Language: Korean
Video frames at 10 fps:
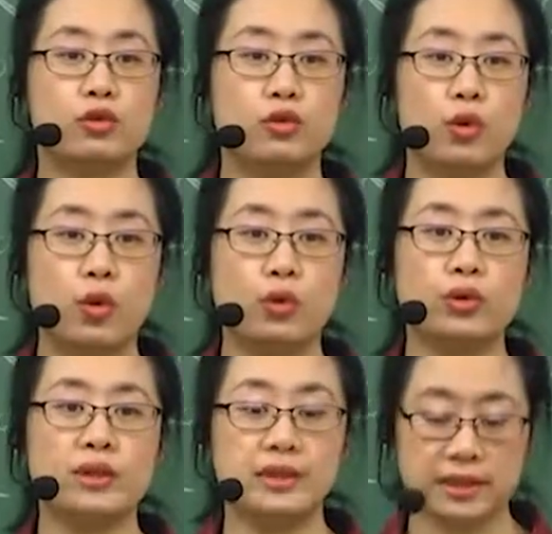주요
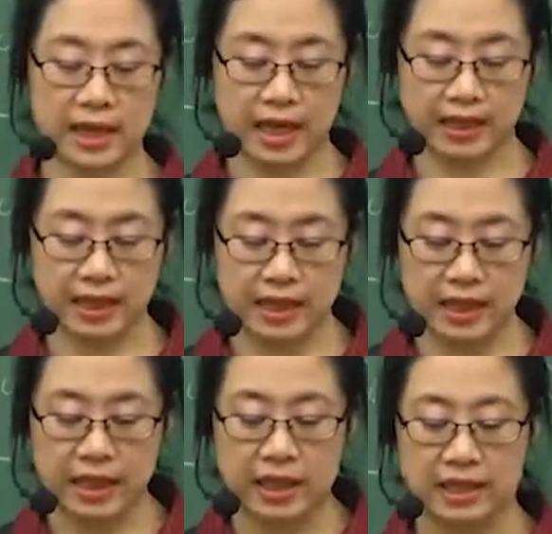증상이
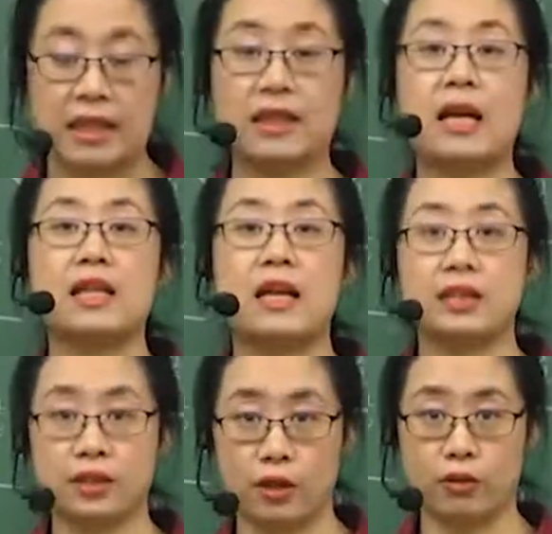
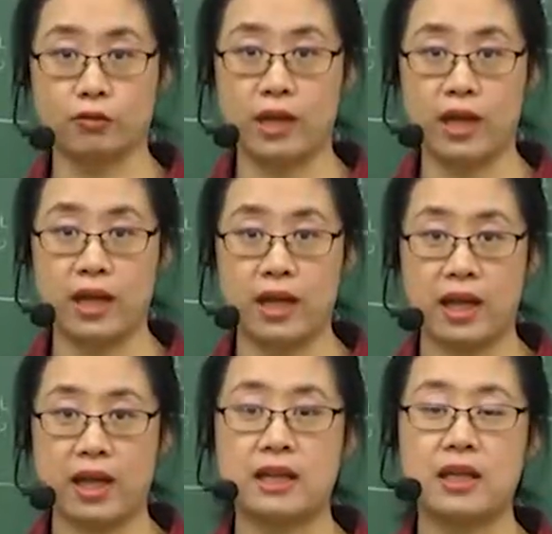나타나는
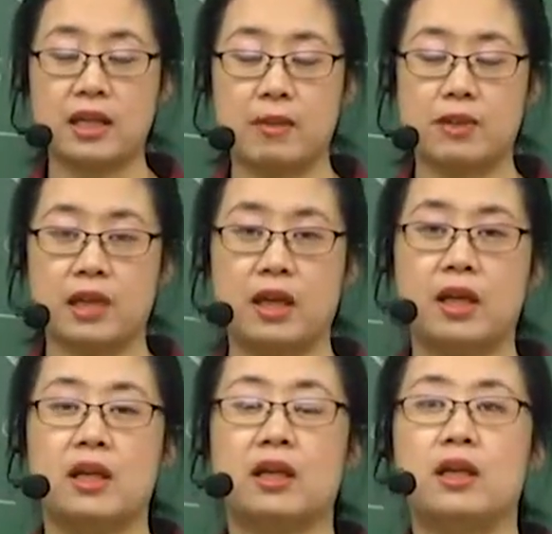경우에 해당이 됩니다.
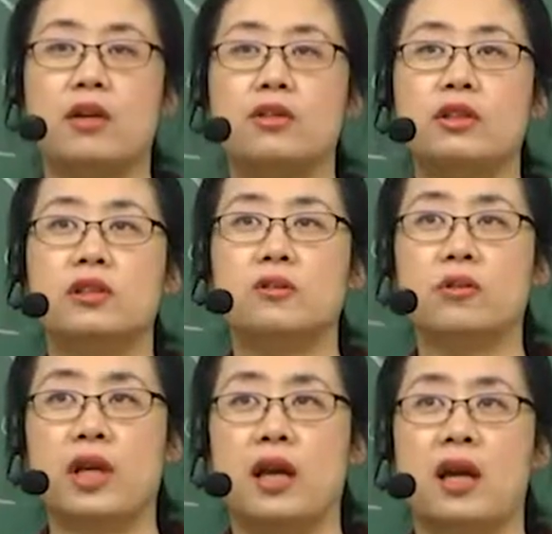이거는
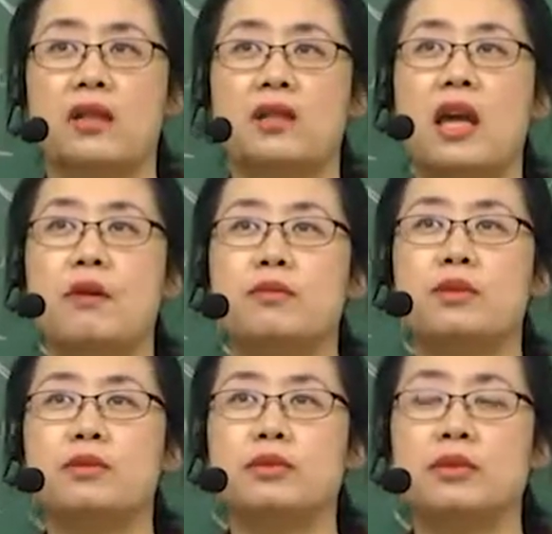뭐냐,
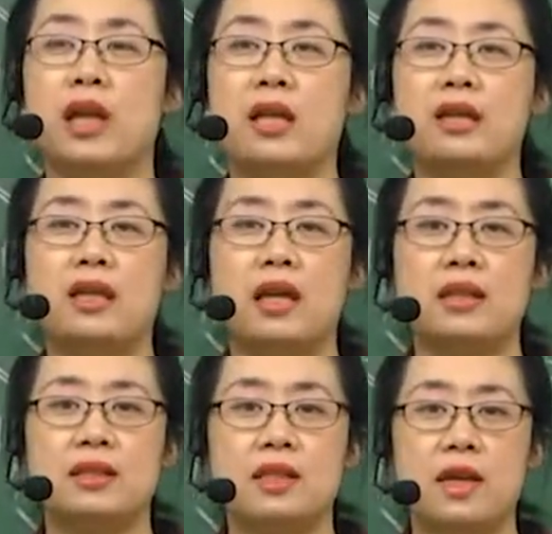대부분의
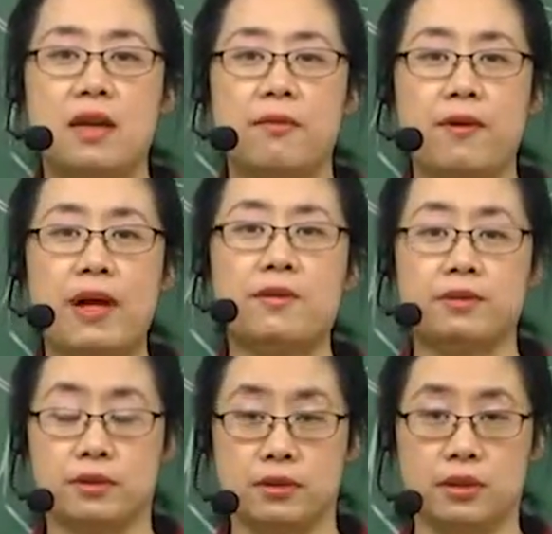
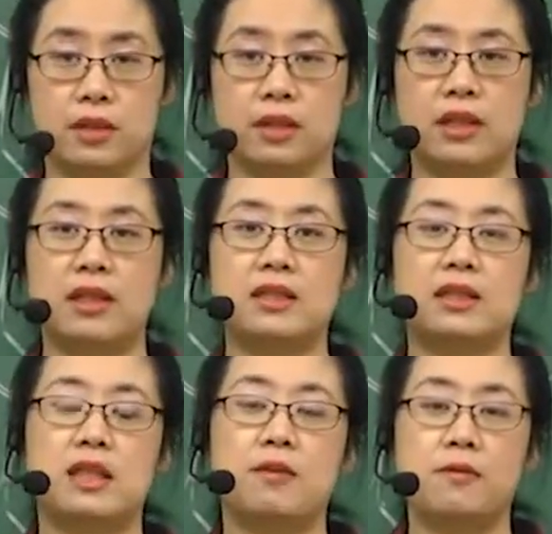DSM-5,
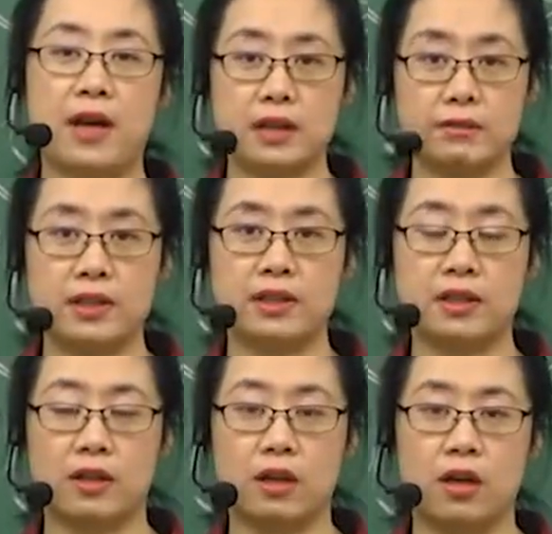
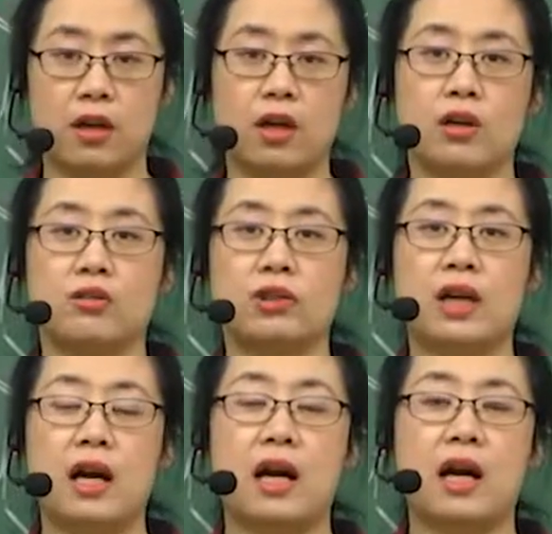DSM-5에서
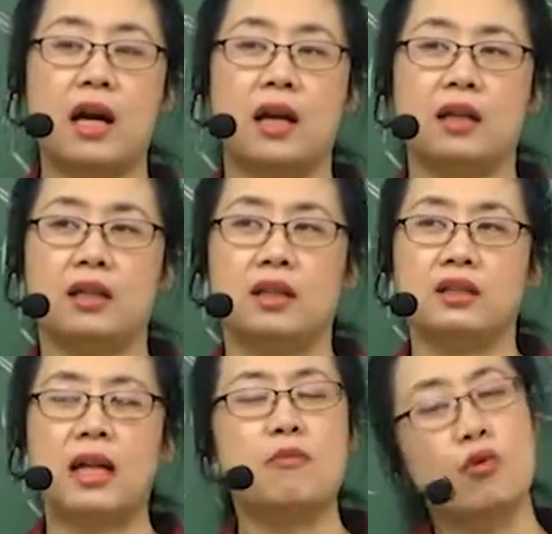우리가
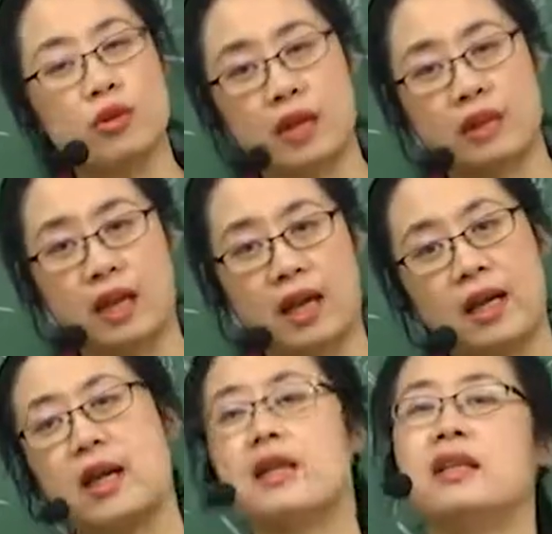잘 모르겠다,
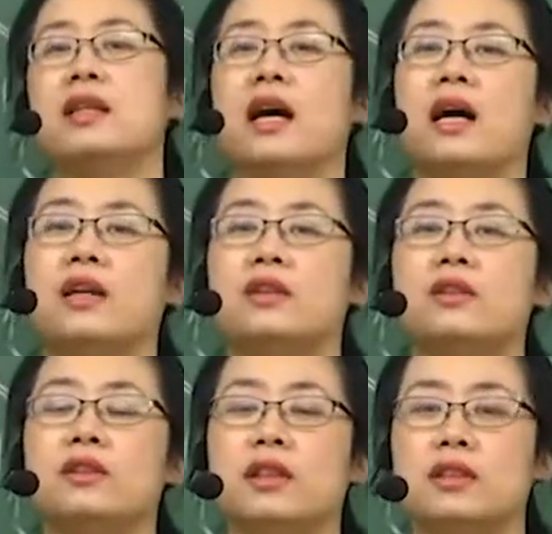헷갈린다
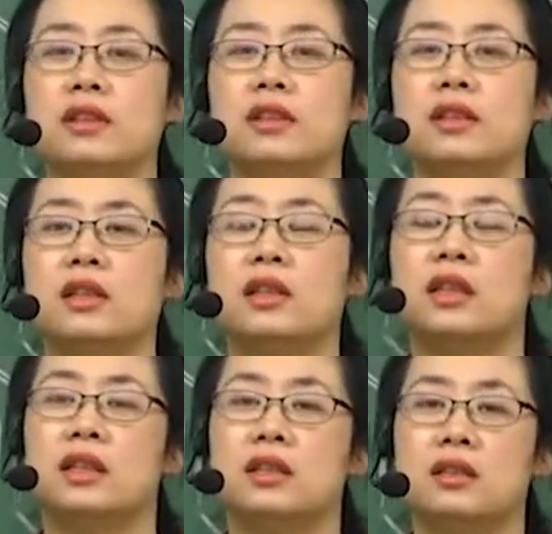이럴 때는
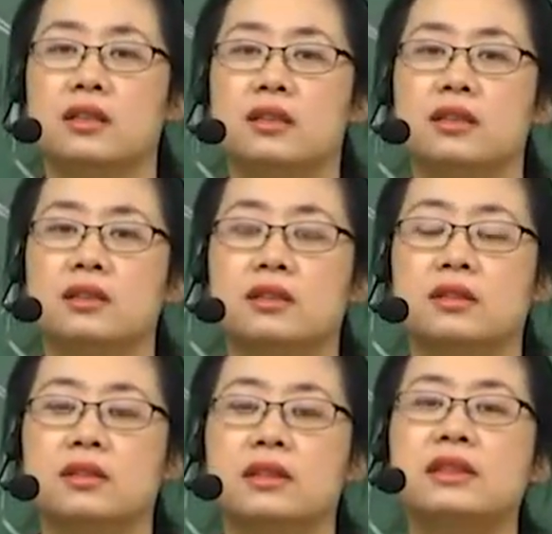
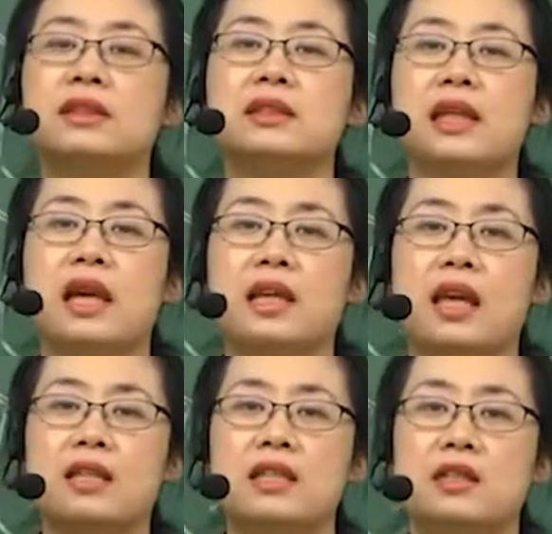그
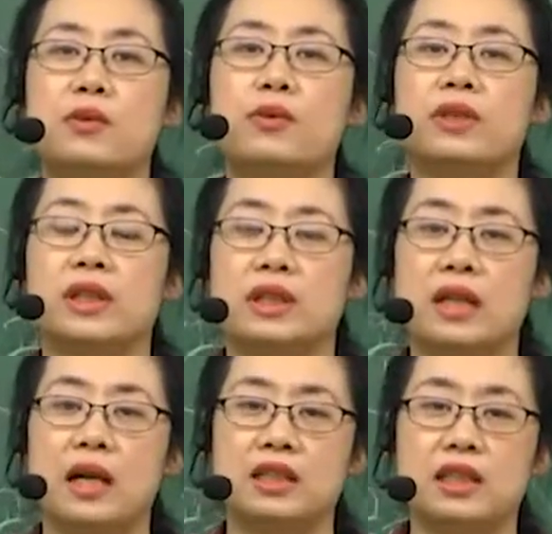증상의 지속
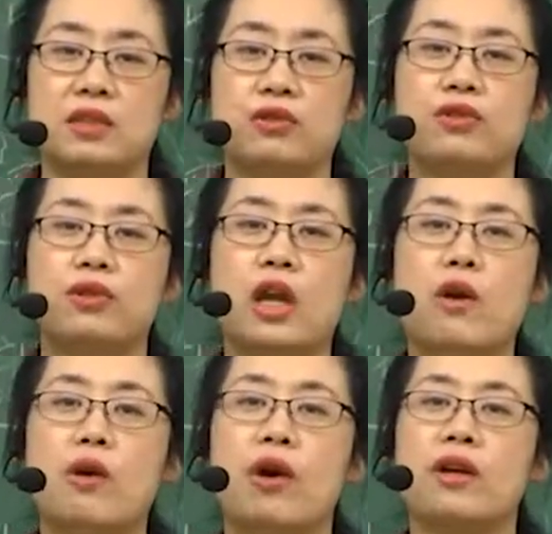기간이
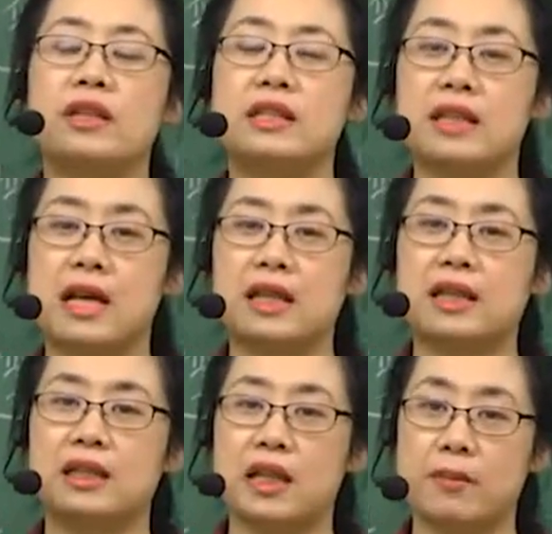6개월
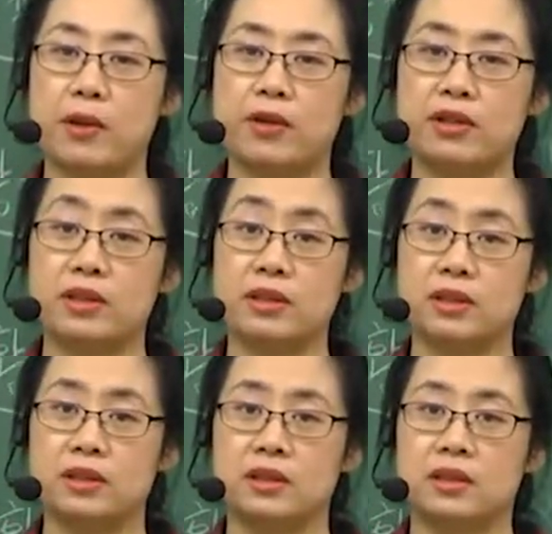이상이 되면은
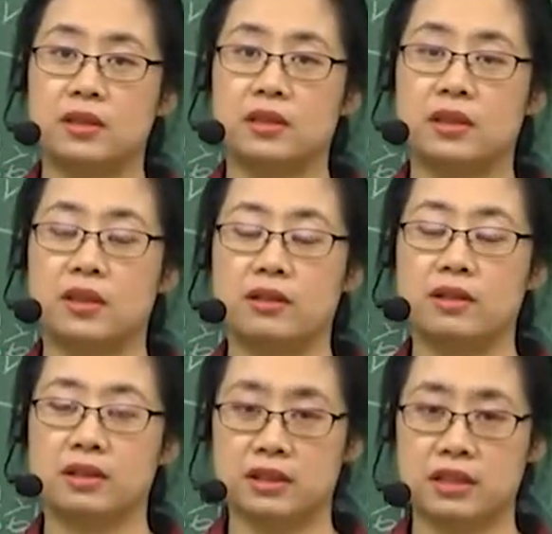
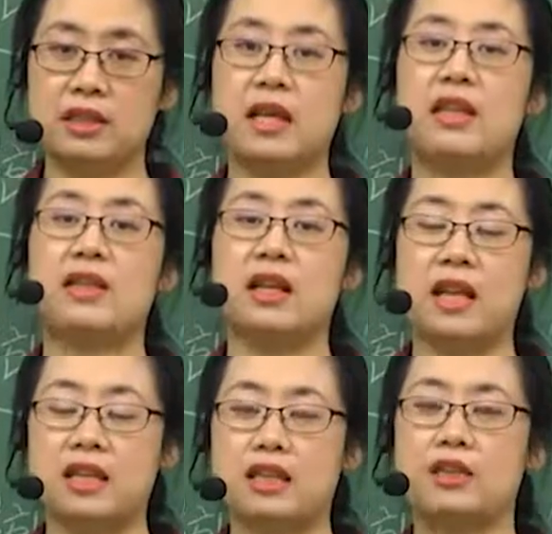진단을
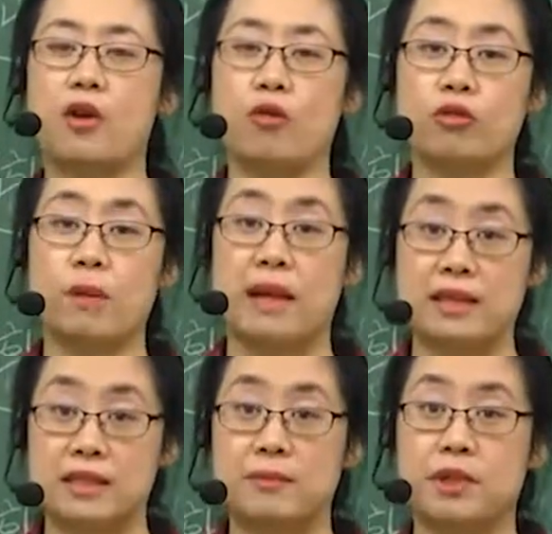내리는 경우가
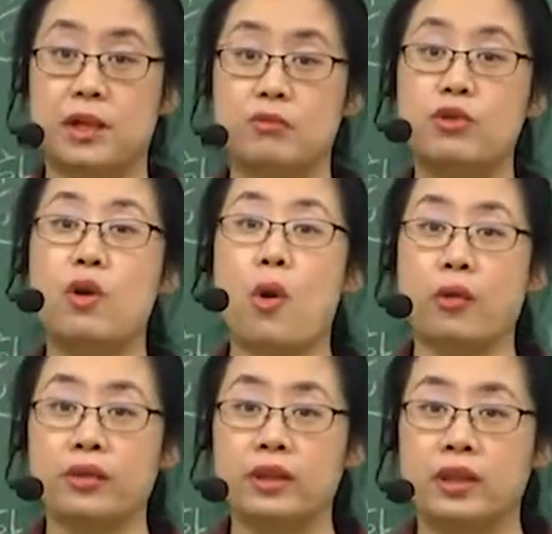많습니다.
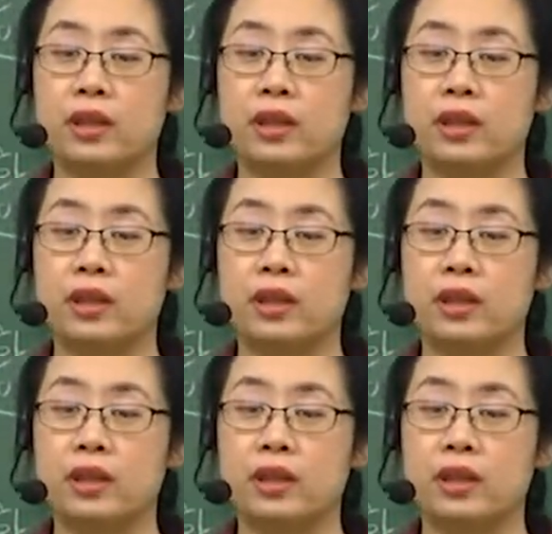물론